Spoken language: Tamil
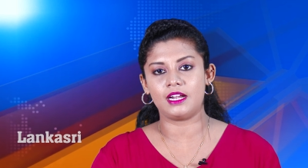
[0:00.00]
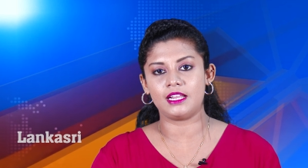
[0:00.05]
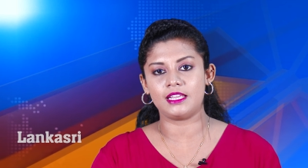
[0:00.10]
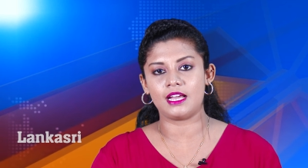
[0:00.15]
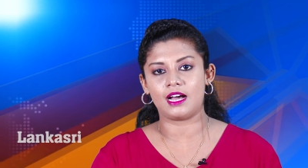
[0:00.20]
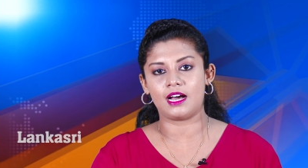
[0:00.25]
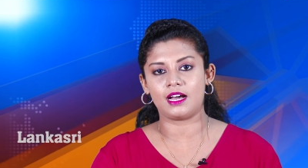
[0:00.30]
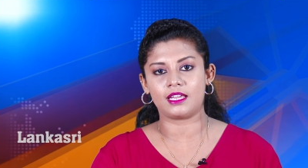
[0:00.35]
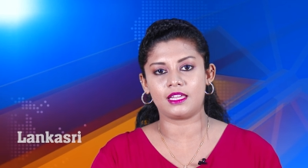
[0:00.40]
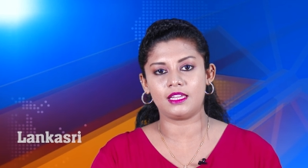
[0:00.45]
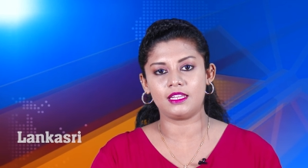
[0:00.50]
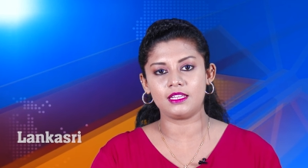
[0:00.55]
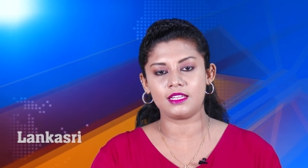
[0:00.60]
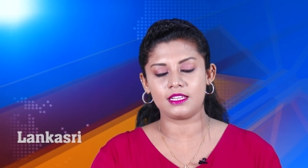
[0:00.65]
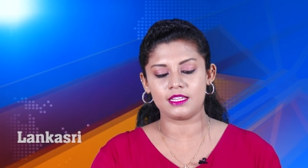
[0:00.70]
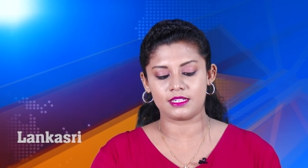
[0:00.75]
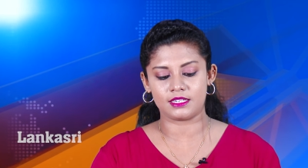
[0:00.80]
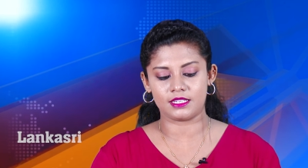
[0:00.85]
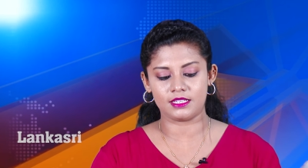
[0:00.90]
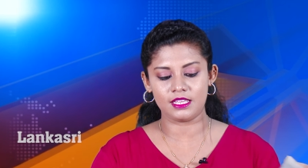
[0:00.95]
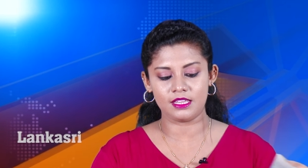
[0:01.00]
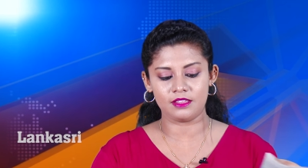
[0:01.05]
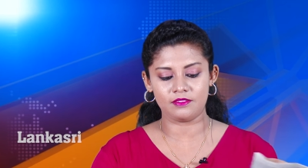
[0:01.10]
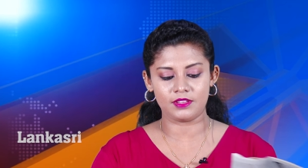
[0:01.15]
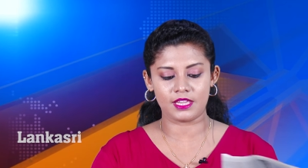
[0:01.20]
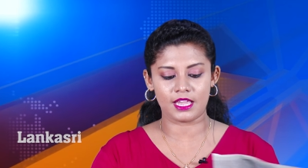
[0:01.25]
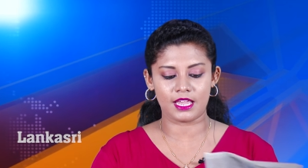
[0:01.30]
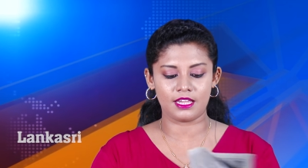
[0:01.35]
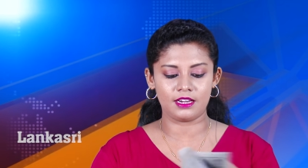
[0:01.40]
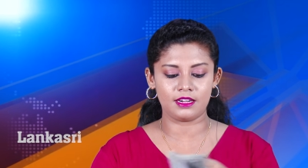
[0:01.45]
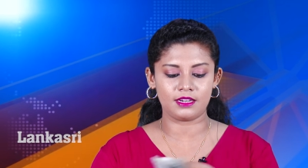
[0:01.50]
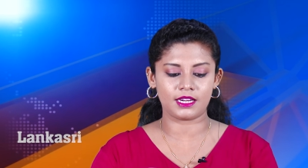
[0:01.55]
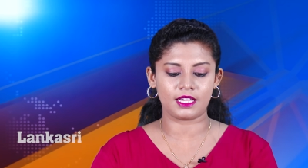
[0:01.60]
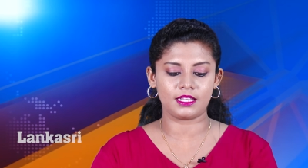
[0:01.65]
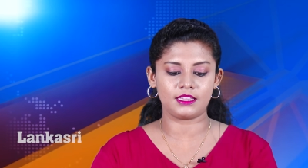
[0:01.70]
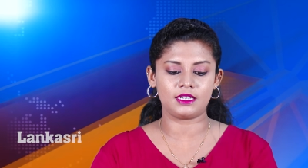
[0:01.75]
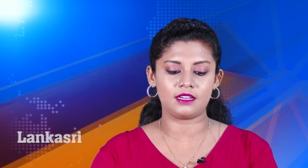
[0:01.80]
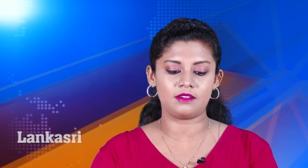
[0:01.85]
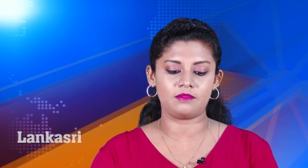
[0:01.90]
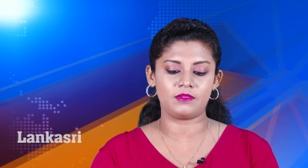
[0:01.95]
வெளியாகி இருக்கின்றது இவையே
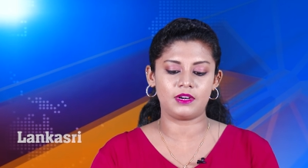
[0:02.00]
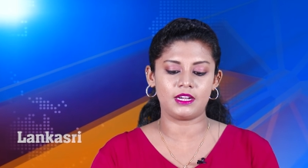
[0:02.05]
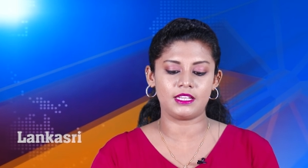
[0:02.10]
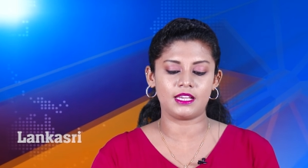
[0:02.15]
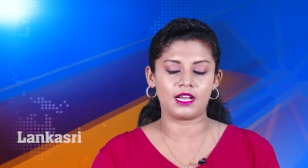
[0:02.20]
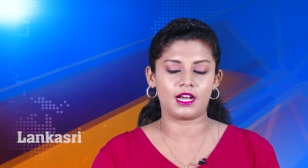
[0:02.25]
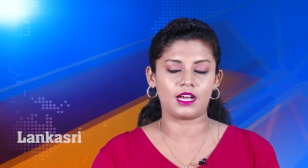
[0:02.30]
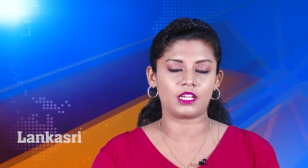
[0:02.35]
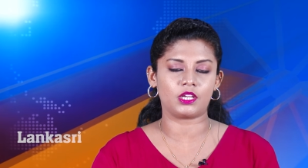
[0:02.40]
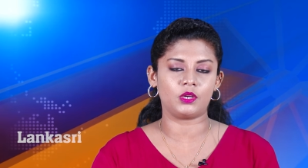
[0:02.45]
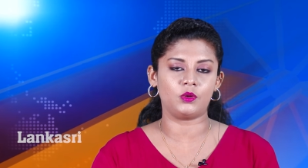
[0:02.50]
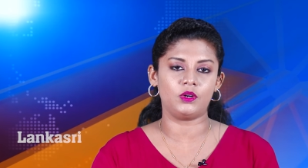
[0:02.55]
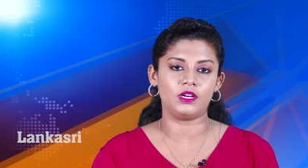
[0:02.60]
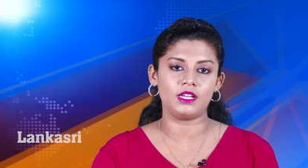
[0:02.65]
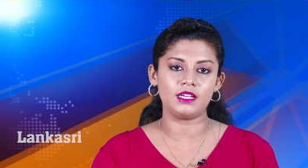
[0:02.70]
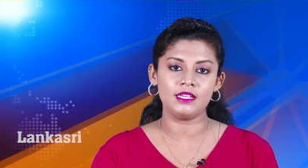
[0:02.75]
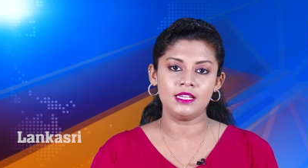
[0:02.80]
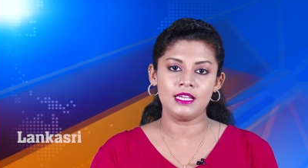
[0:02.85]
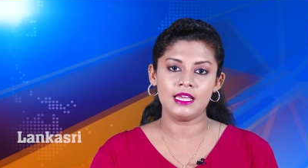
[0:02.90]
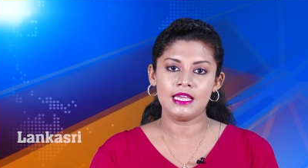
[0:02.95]
இன்றைய தினம் வெளியாகியுள்ள